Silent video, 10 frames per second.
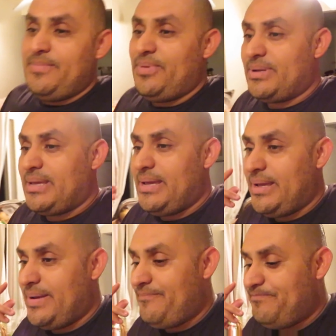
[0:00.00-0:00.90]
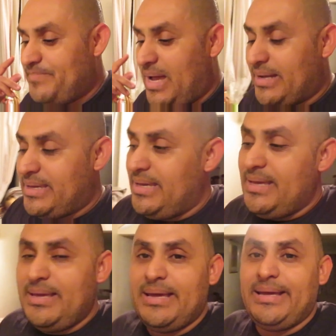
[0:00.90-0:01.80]
Porque
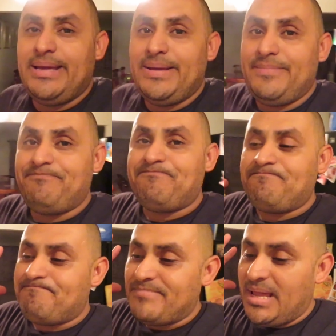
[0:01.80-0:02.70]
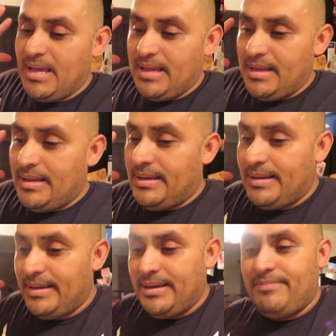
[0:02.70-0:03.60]
aquí... Em,
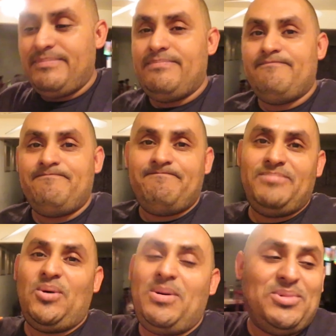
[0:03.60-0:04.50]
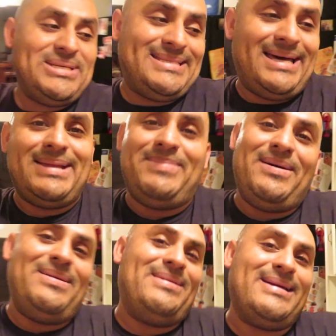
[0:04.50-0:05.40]
eh, no vamos a estar.
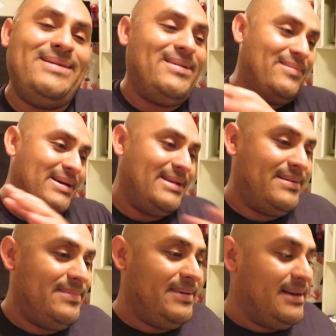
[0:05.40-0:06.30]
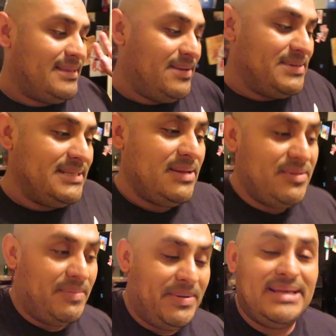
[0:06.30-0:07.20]
aquí va a ver, van a tener visita a
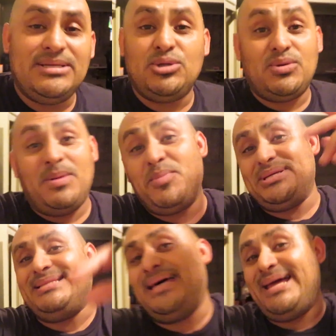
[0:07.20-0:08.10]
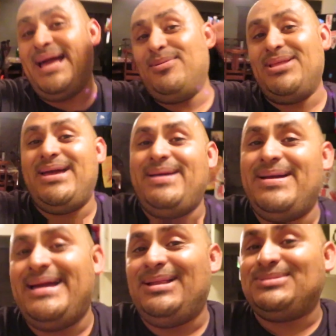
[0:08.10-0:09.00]
mis papás y nosotros vamos a estar allá donde,
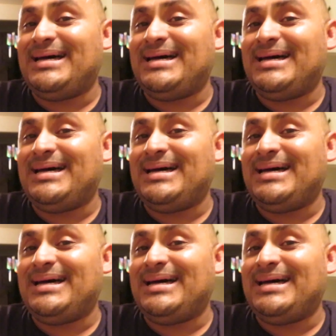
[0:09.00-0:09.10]
en